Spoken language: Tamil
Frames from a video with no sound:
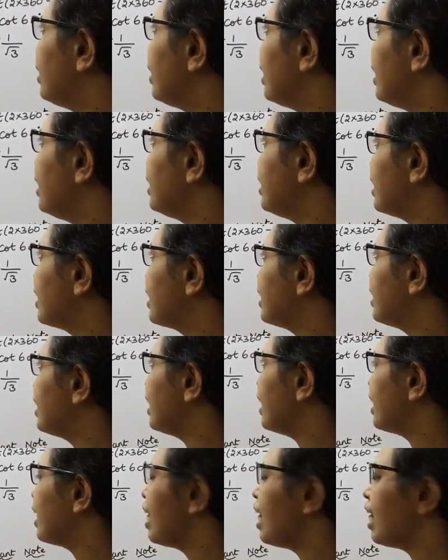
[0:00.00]
த்ரீ
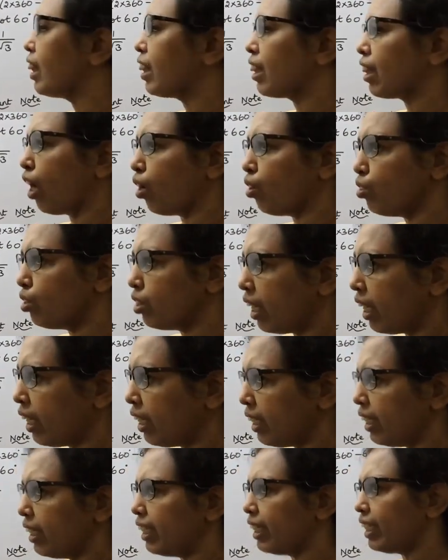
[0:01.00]
சிக்ஸ்டி
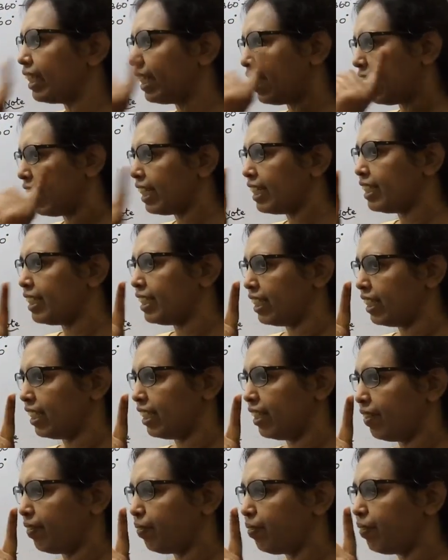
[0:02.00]
தௌசண்ட் எயிட்டி
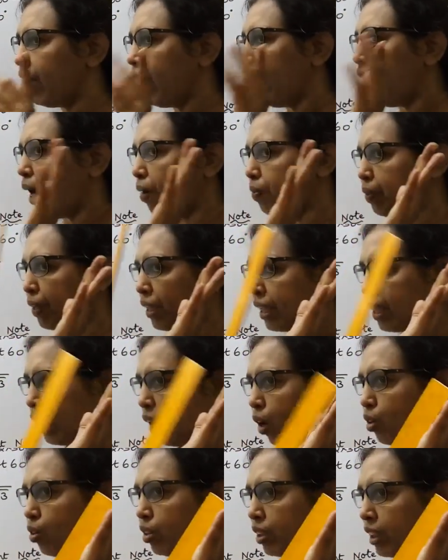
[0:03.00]
அப்போ
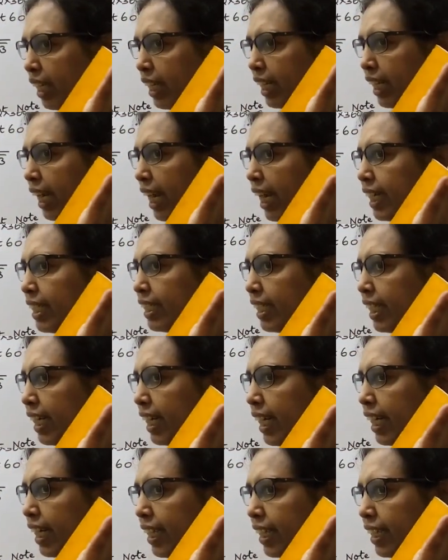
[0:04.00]
தௌசண்ட்
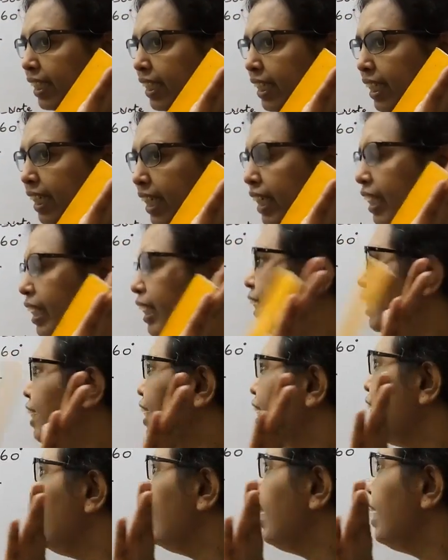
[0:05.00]
எயிட்டியிலேருந்து
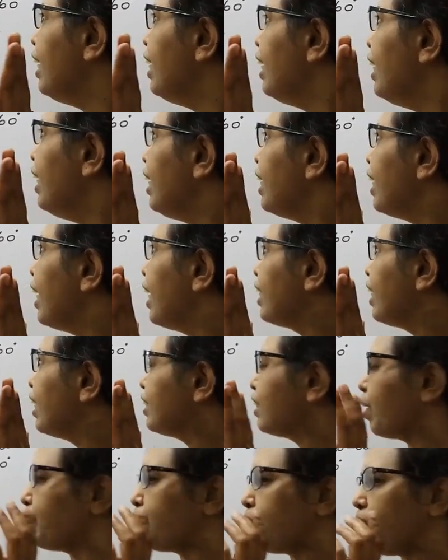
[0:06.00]
எதை
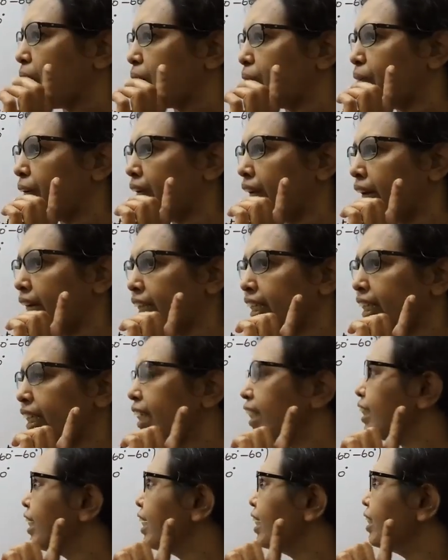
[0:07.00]
சப்ராக்ட் பண்ணலாம்
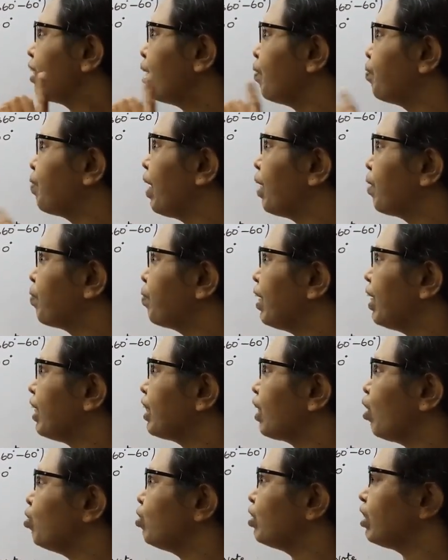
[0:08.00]
தேர்ட்டியை சப்ராக்ட் பண்ணால்
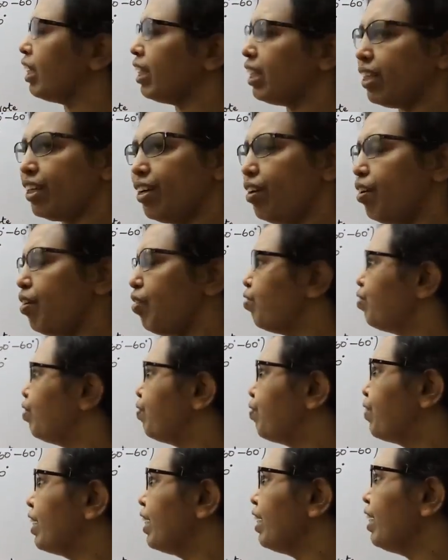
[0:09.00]
தௌசண்ட்
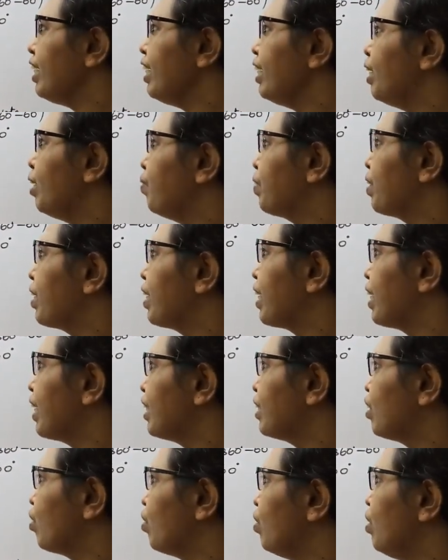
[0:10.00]
ஃபிஃப்டி நமக்கு
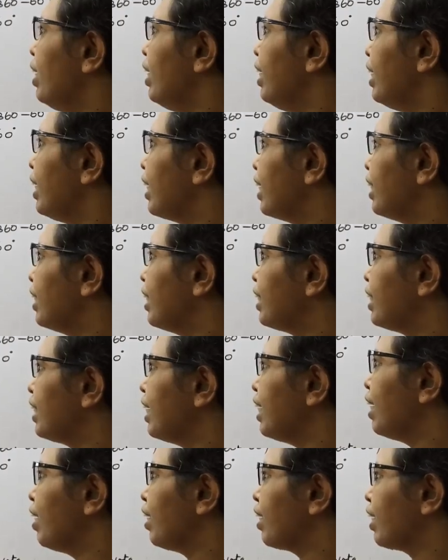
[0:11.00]
கிடச்சிரும் நீங்கள் இந்த
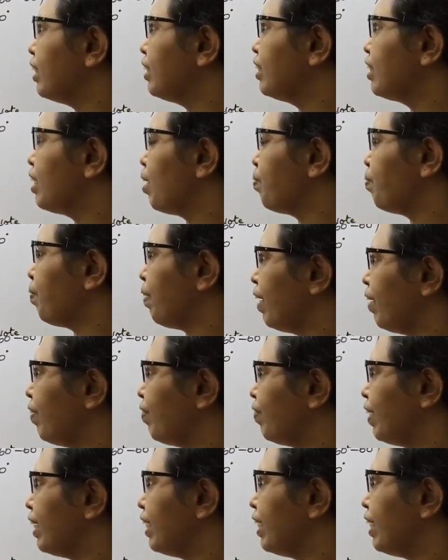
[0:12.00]
த்ரீயை கன்சிடர் பண்ண
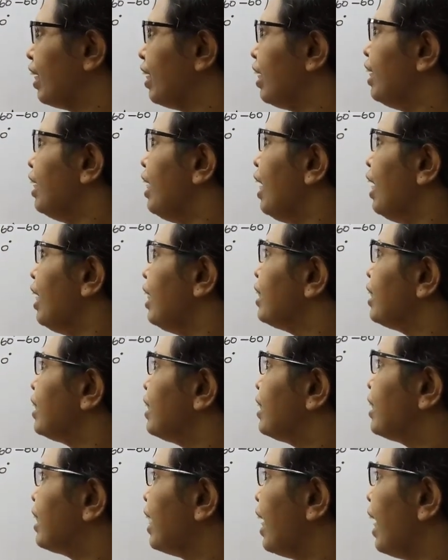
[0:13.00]
வேண்டாம்
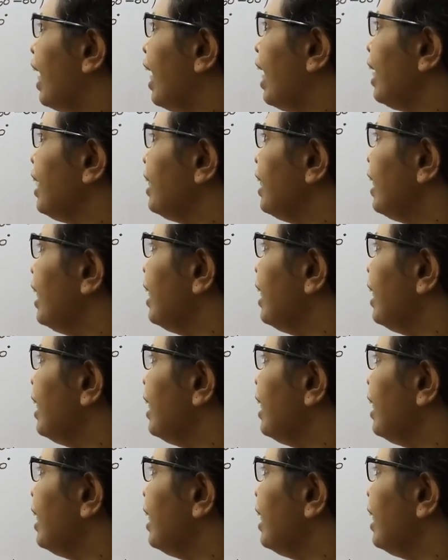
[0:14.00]
டேன்